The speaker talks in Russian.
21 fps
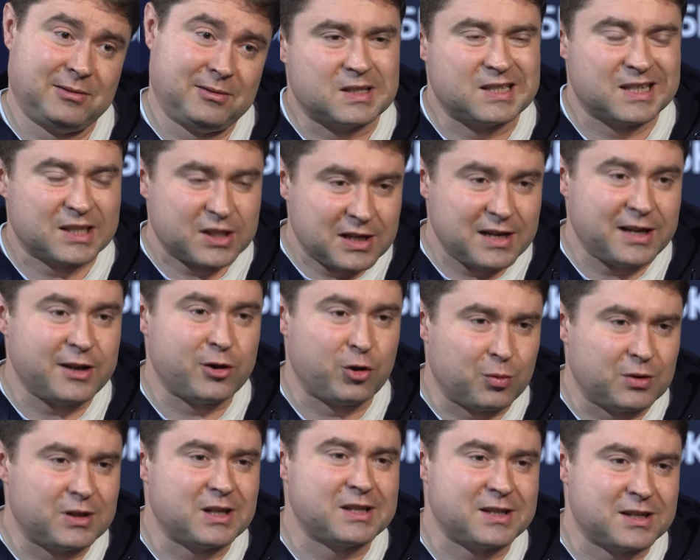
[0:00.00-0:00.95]
К сожалению,
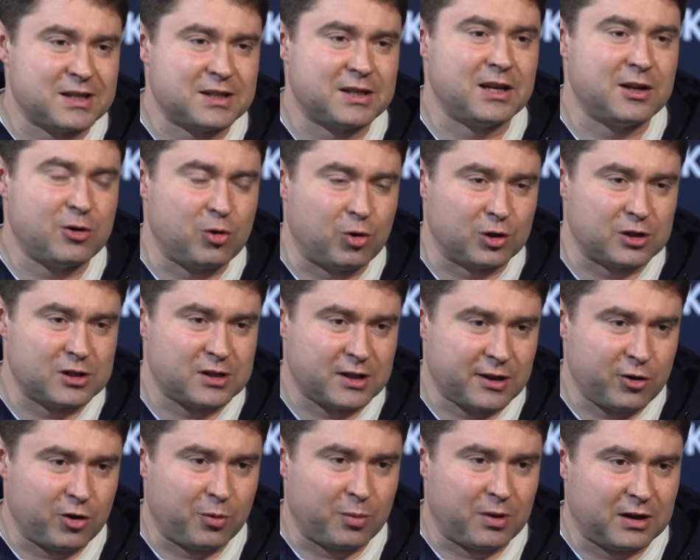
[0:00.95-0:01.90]
мы достаточно далеко
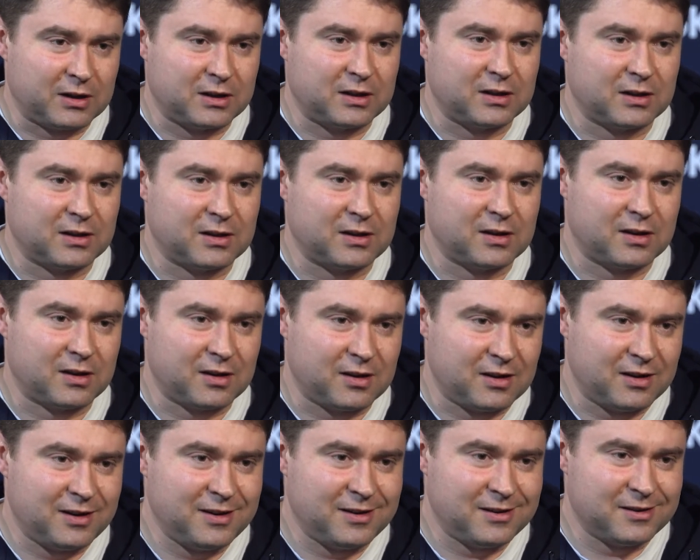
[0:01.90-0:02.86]
отстаем от э,
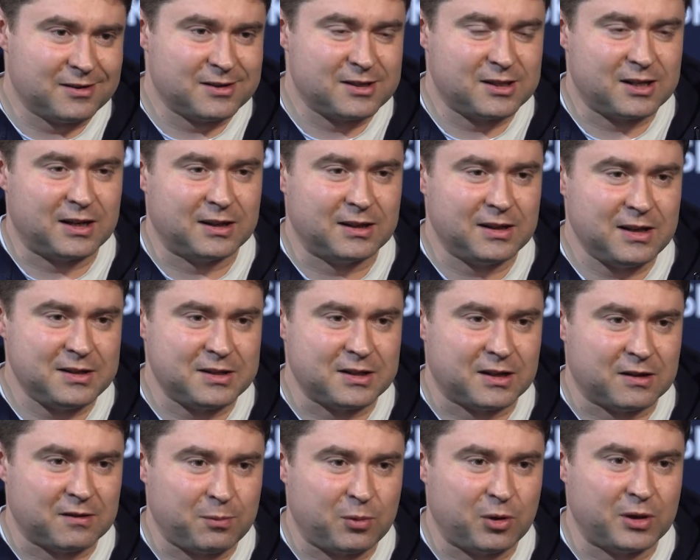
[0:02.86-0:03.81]
э,
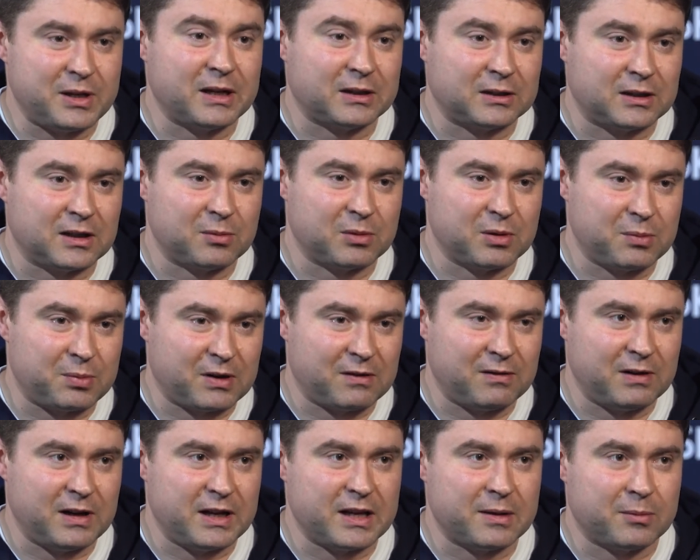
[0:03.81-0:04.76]
стран-лидеров по некоторым
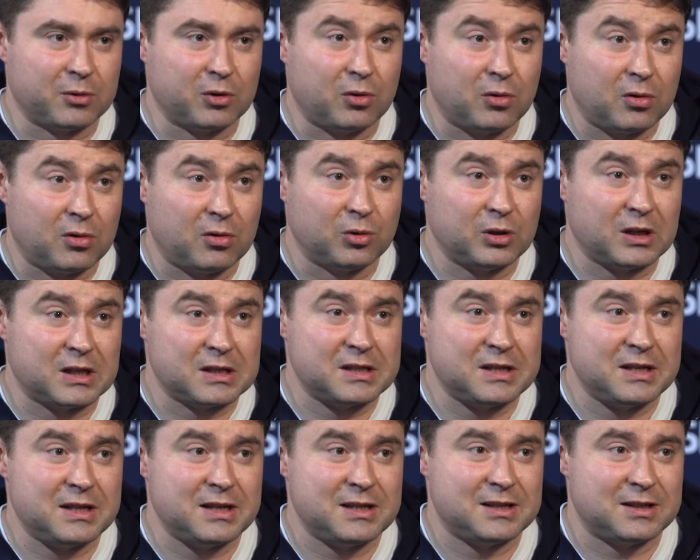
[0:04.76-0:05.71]
направлениям, но у
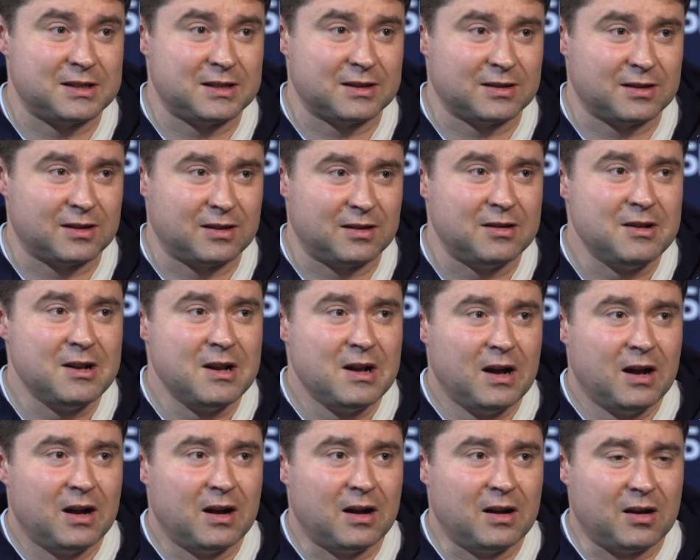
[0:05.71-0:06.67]
нас есть
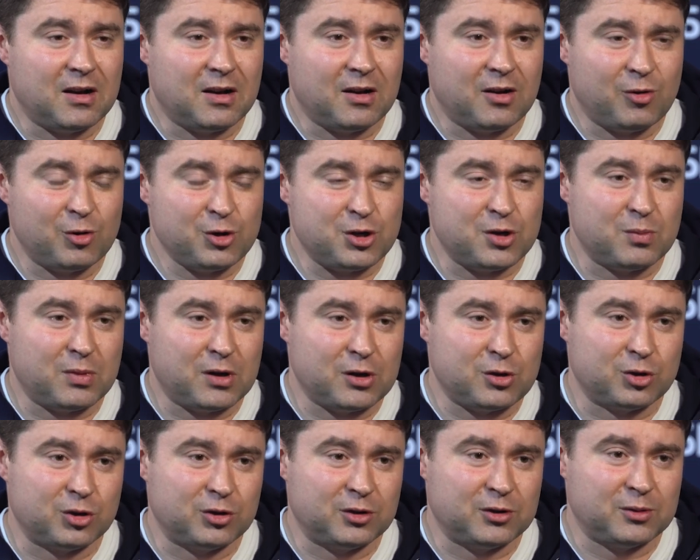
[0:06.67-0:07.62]
очень
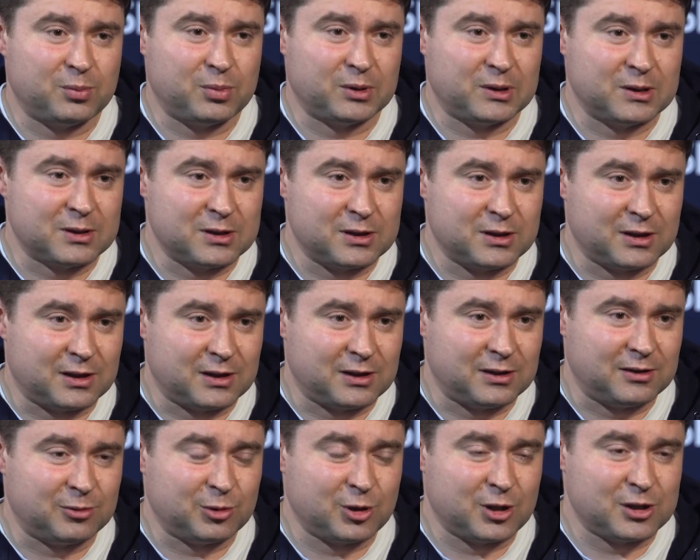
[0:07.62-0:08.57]
большой
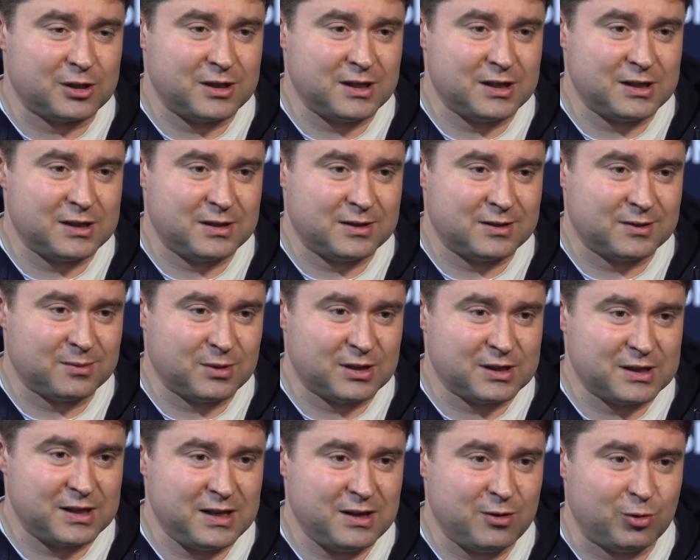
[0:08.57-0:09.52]
потенциал, у нас есть
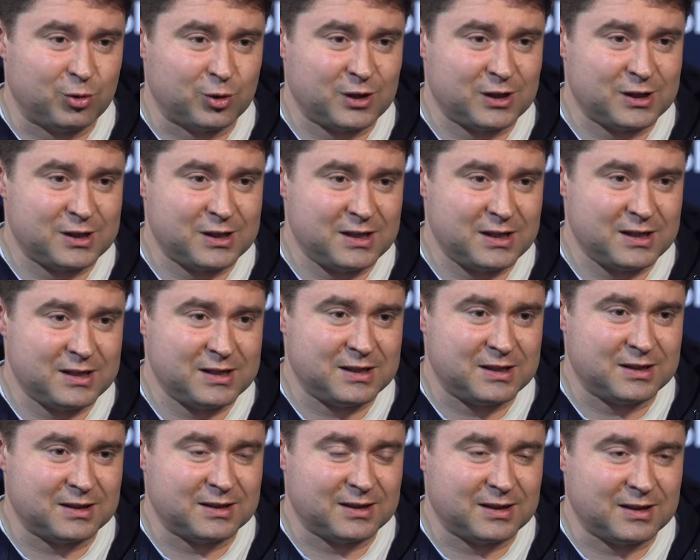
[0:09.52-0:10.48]
мозги, у нас
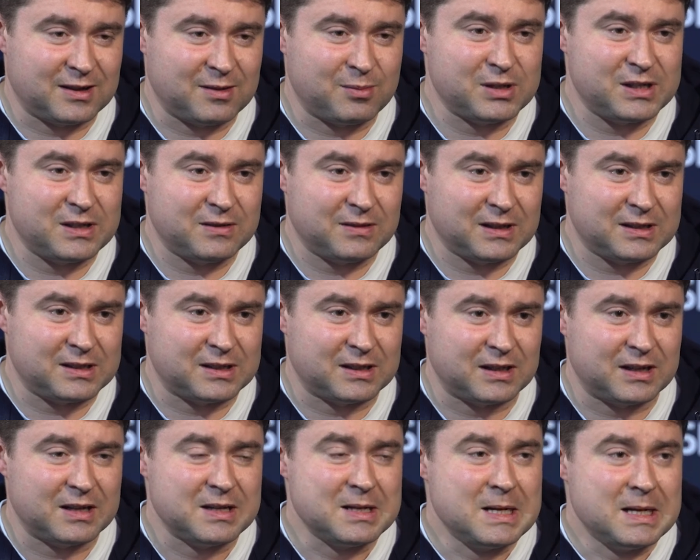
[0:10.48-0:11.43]
есть
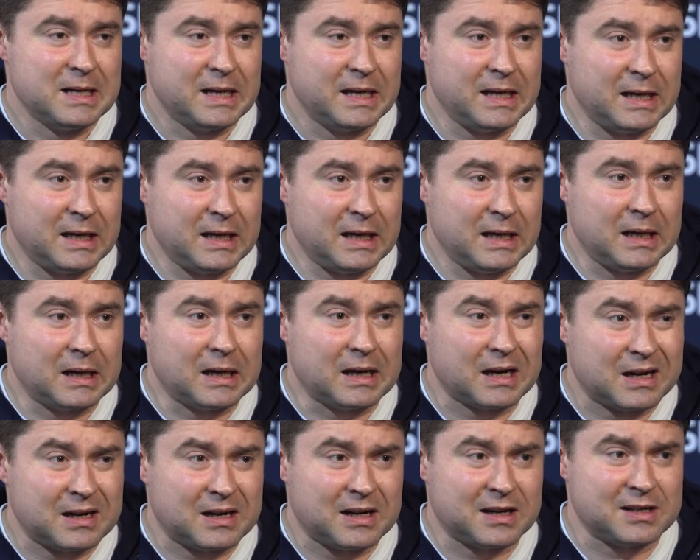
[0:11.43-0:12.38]
мотивации, и
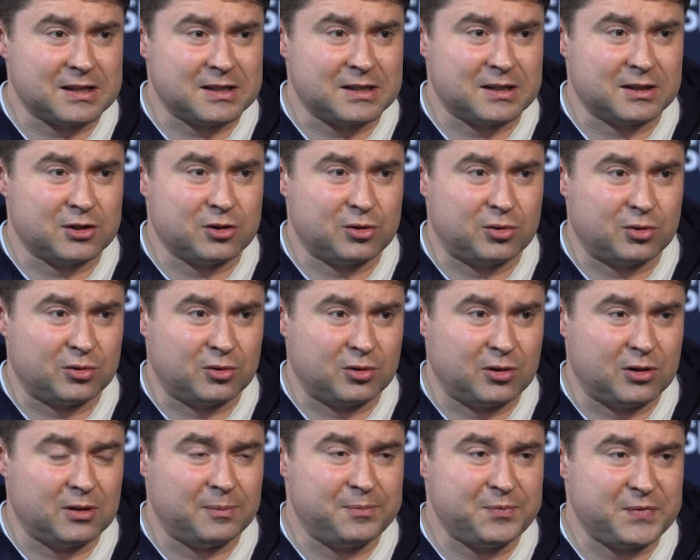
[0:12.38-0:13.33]
как кажется,
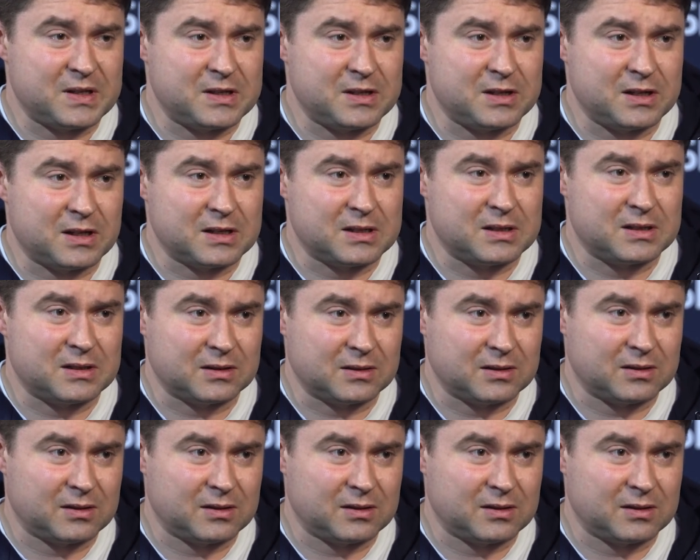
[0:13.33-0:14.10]
что сейчас